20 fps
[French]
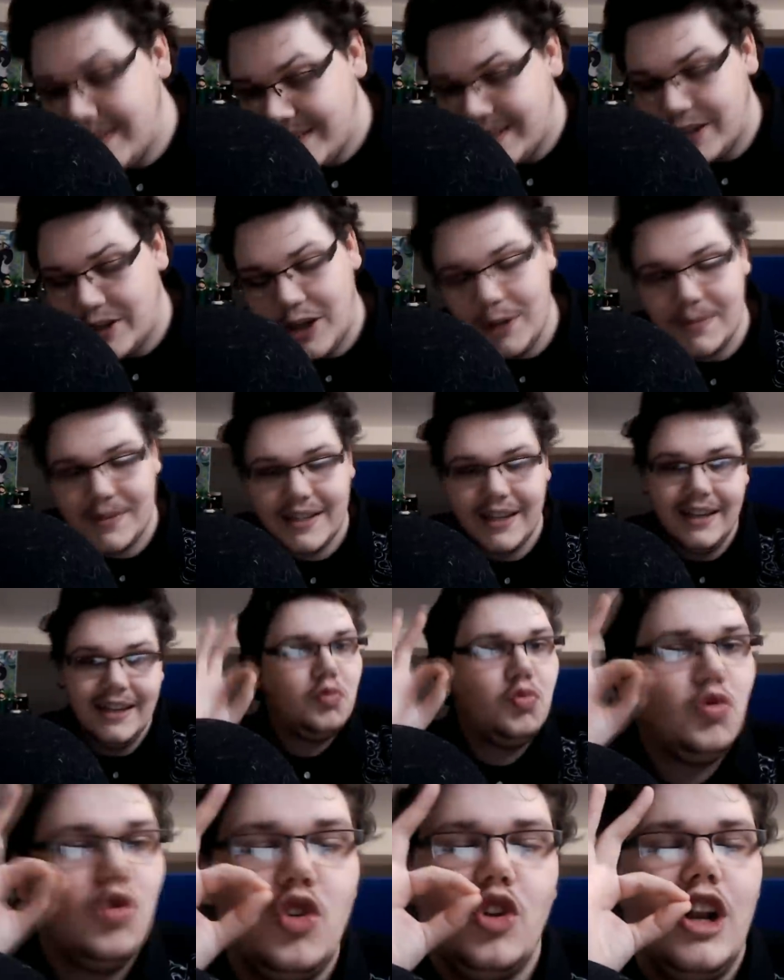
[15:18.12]
c'est comme ça.
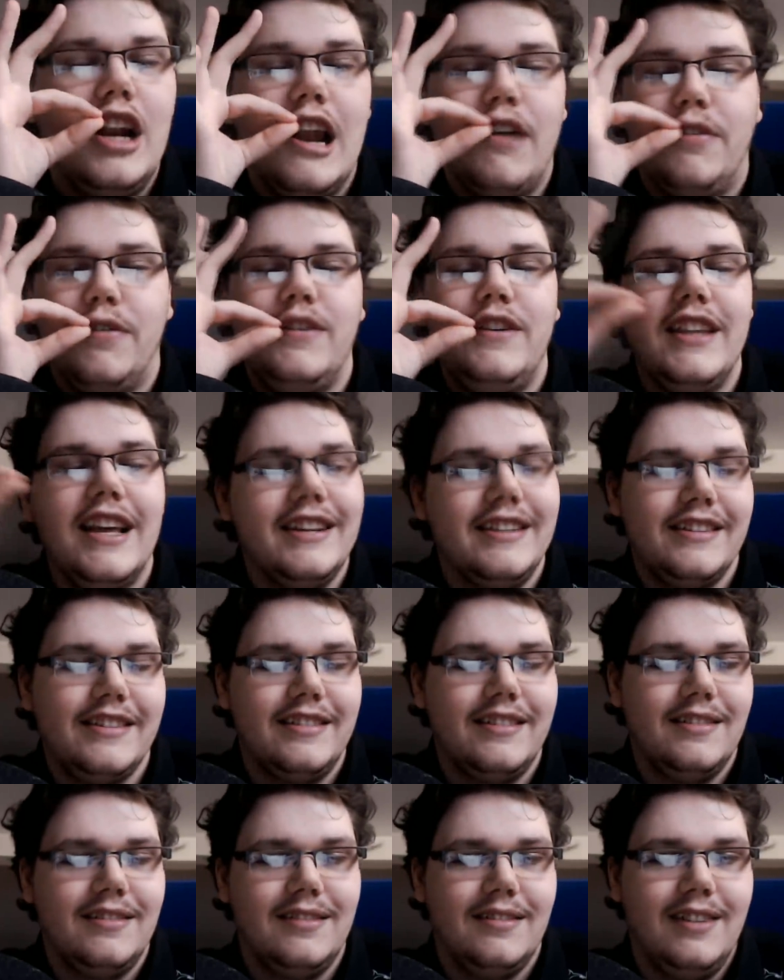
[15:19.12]
La
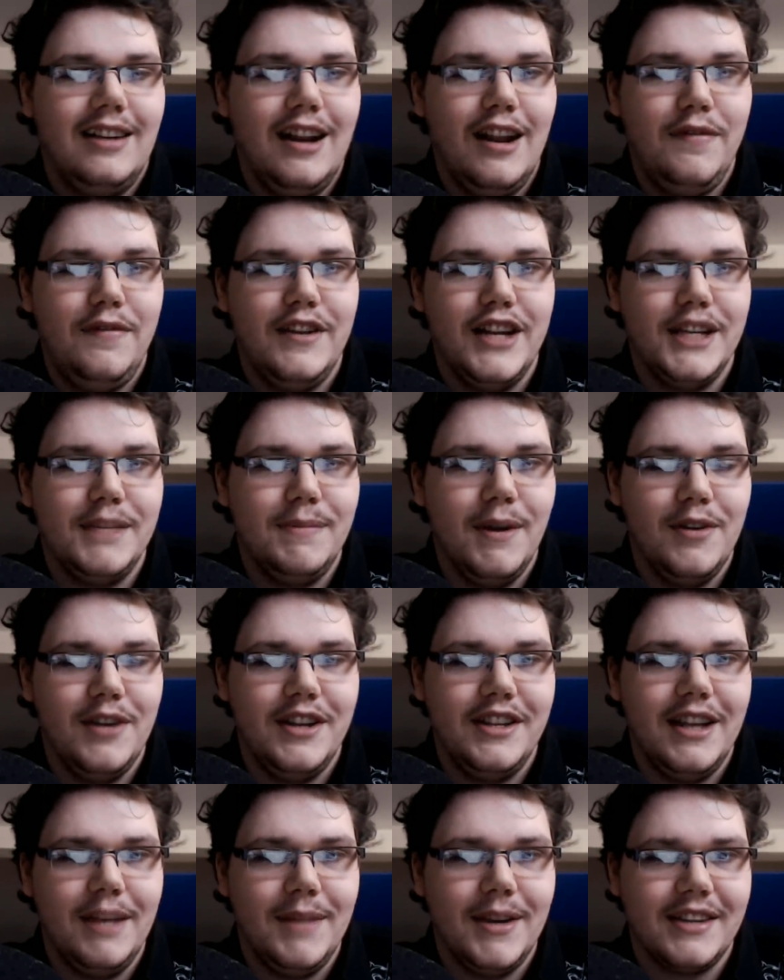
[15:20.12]
finesse, la finesse
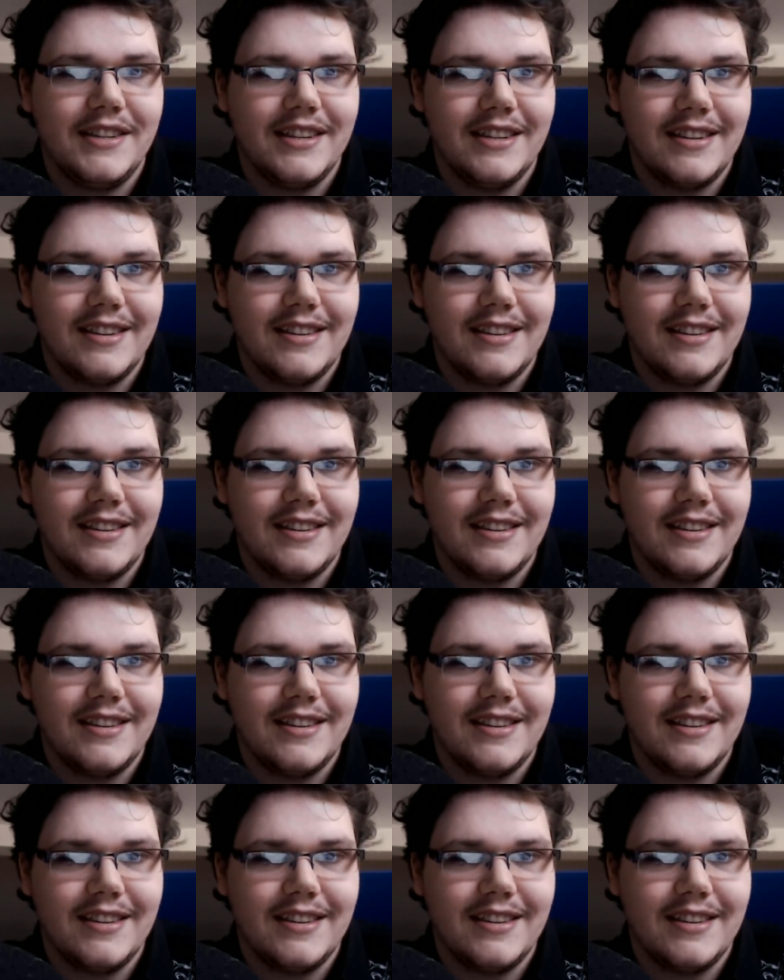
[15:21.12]
Bayonetta, merci.